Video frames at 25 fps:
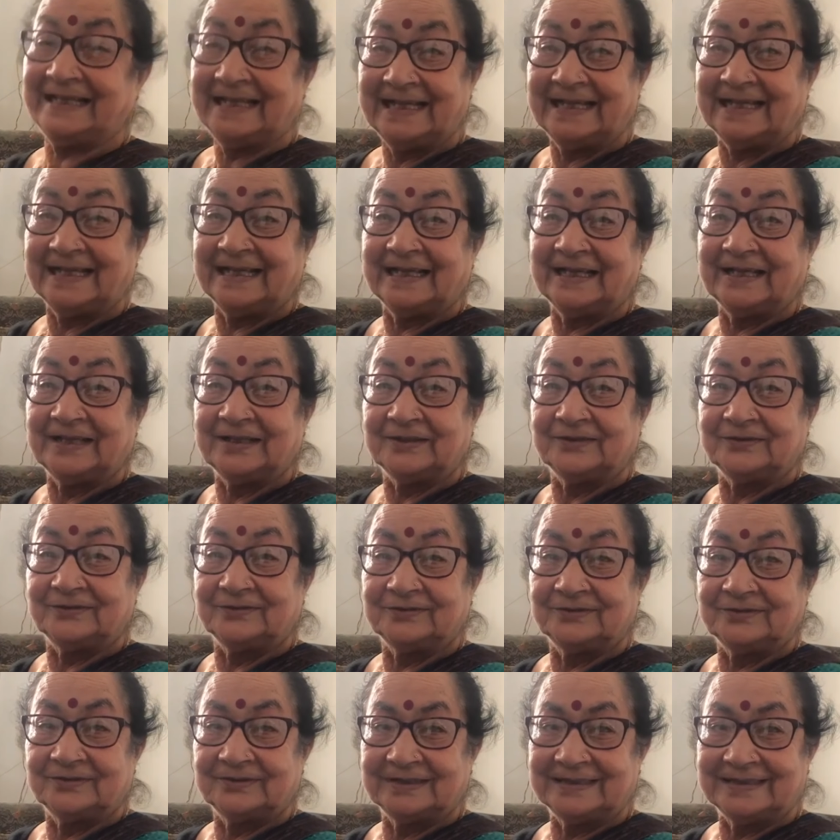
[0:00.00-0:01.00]
अच्छे मूड में
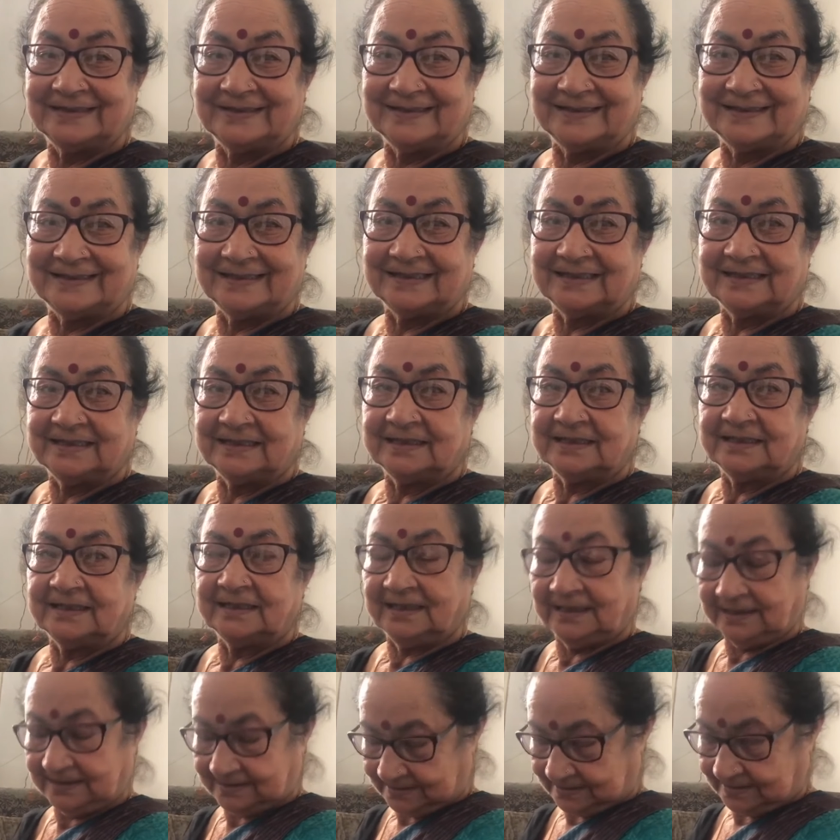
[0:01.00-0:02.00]
लग रहे हो
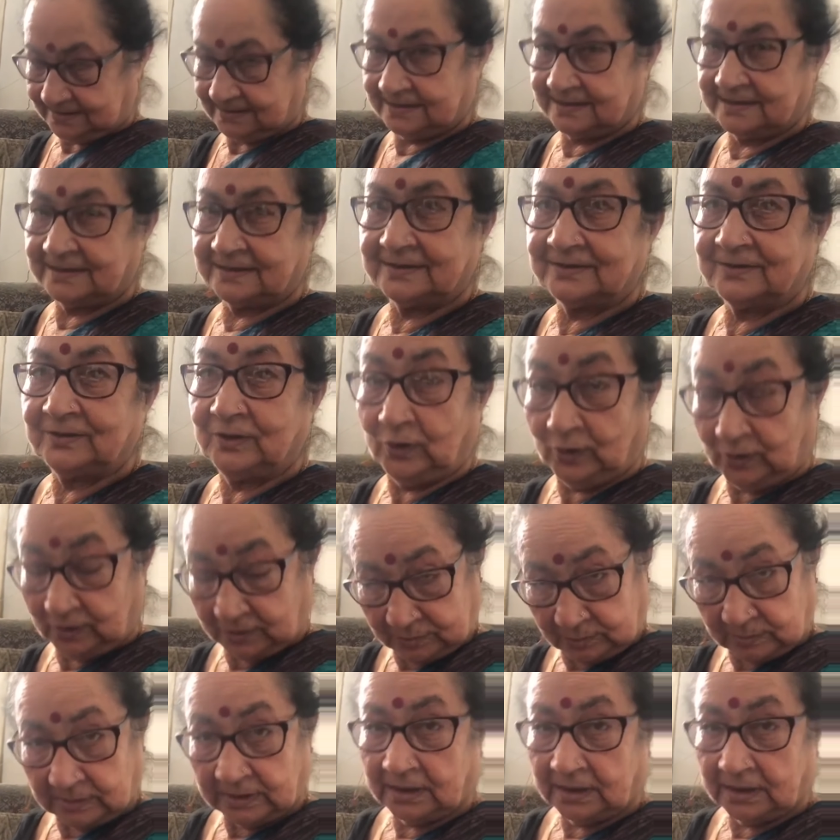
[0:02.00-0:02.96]
अच्छे मूड में हो और